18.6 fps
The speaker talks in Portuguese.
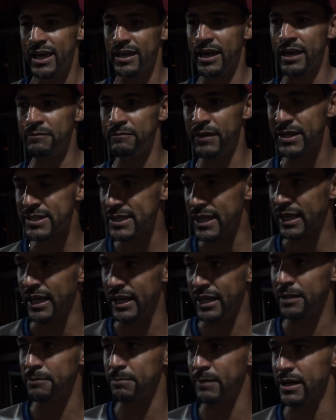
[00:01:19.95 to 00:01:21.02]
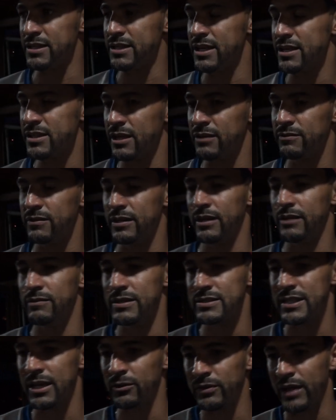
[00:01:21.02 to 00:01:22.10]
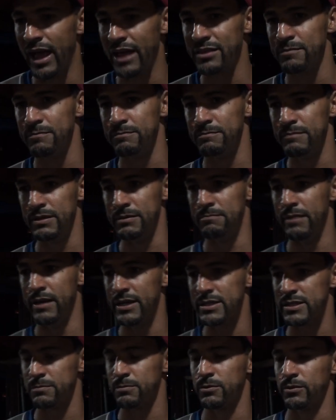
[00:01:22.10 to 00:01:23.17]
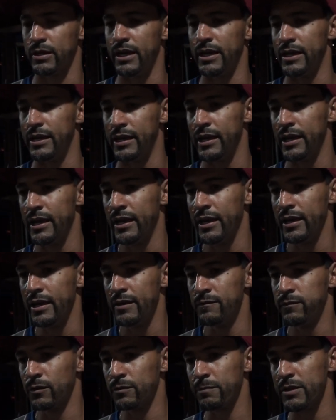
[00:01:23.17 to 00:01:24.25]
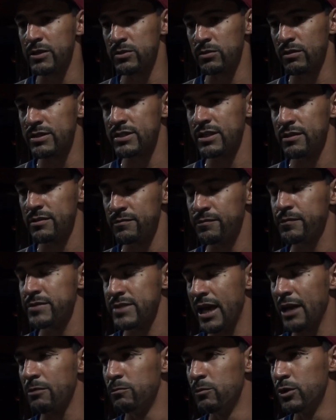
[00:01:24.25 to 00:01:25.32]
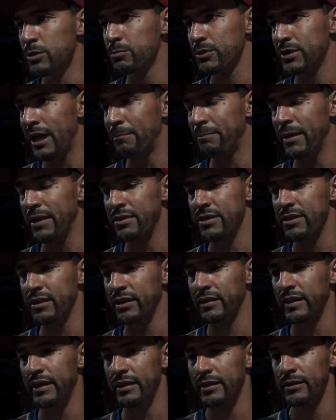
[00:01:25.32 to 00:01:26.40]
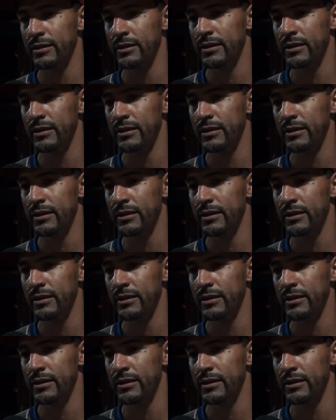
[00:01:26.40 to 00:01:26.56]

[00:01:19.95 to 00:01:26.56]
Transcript: rever essa galera pra gente é uma, é uma saudade imensa, porque foram pessoas que fizeram muito pro Itapetinga, né?